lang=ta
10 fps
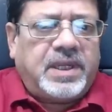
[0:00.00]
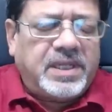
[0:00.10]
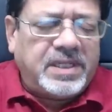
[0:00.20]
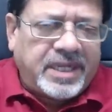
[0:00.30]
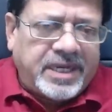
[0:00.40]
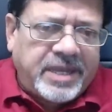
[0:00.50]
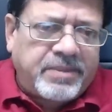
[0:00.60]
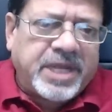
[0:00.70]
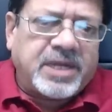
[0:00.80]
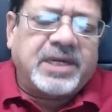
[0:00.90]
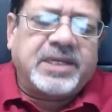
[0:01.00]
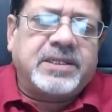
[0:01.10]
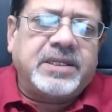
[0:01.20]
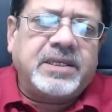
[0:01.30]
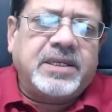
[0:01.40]
இந்த
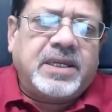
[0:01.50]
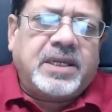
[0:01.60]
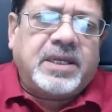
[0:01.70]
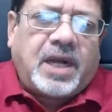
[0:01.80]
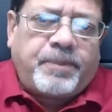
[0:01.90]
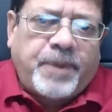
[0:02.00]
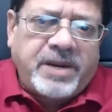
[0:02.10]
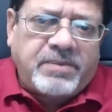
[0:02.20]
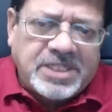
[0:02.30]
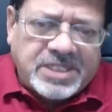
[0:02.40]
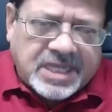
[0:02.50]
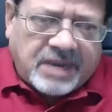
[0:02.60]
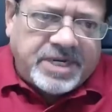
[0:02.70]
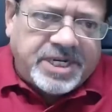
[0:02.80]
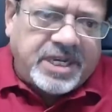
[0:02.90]
நியமனங்களுக்கு அப்பாயின்மெண்ட்ஸ்
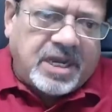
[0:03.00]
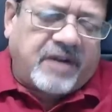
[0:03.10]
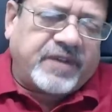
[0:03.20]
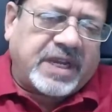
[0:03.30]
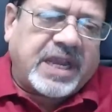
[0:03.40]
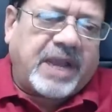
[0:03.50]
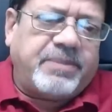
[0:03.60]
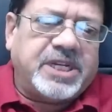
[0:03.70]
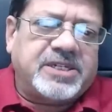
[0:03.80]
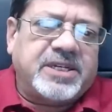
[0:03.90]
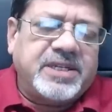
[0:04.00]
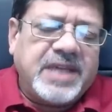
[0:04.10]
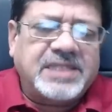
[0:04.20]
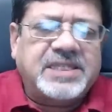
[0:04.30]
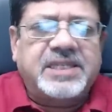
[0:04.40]
கமிட்டி ஆஃப் த கேபினட்
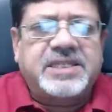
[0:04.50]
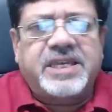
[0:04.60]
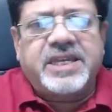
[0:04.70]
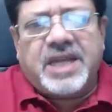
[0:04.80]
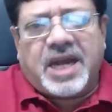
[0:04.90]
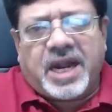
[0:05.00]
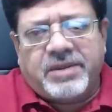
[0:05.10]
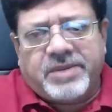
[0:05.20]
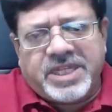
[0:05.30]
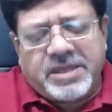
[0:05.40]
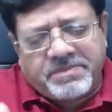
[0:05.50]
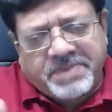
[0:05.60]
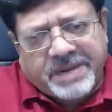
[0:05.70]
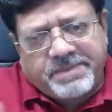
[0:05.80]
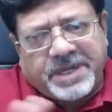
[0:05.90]
ஏசிசியின் அனுமதி
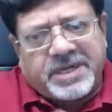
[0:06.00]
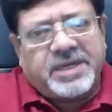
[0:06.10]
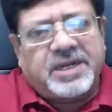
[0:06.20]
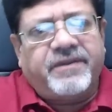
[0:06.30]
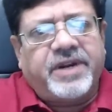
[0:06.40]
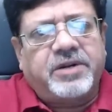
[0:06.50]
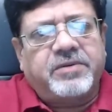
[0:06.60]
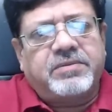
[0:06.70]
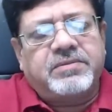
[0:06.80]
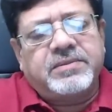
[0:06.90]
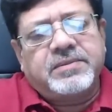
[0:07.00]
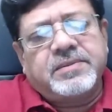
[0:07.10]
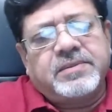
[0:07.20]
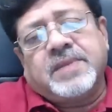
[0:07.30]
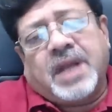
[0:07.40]
பெறப்பட்டிருக்க வேண்டும்
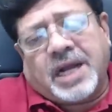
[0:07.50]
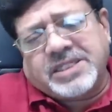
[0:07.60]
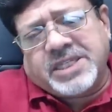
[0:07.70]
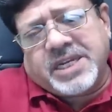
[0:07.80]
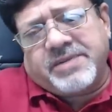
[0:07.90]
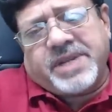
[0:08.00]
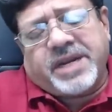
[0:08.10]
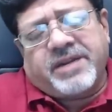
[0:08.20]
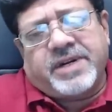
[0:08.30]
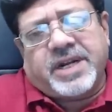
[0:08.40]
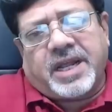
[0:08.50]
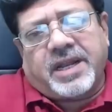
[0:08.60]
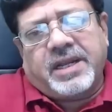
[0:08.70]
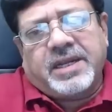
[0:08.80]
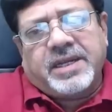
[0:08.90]
ஆச்சரியம்
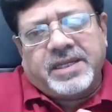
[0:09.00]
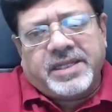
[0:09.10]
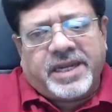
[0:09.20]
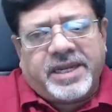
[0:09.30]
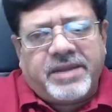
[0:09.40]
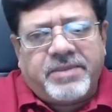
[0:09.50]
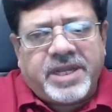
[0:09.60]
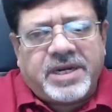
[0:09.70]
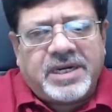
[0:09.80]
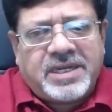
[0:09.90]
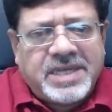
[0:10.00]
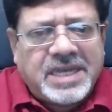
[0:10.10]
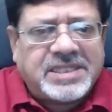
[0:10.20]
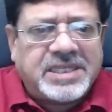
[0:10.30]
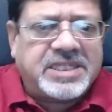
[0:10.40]
என்னவென்றால் இந்த நியமனங்கள்
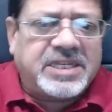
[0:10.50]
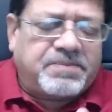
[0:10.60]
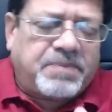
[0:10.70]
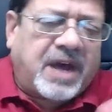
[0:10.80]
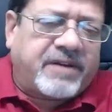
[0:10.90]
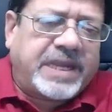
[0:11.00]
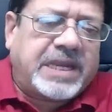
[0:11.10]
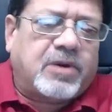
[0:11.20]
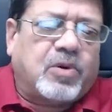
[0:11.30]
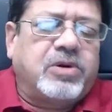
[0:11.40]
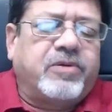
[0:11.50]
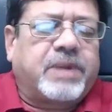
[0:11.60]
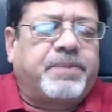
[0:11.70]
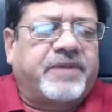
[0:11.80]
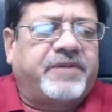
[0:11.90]
ஏசிசியின் பார்வைக்கே கொண்டு
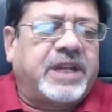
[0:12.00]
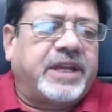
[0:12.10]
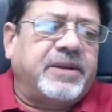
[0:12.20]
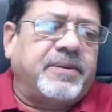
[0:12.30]
வரப்படவில்லை